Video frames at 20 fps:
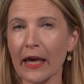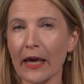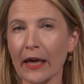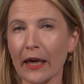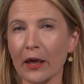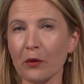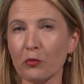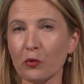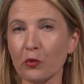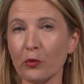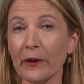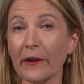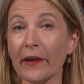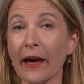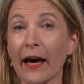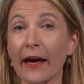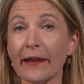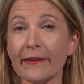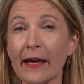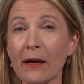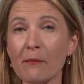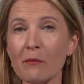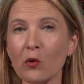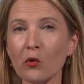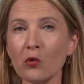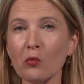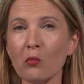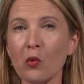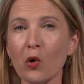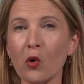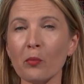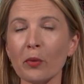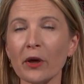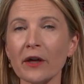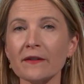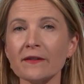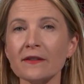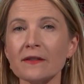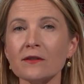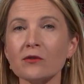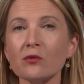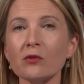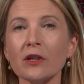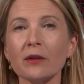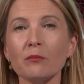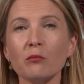Et puis un amendement précisant les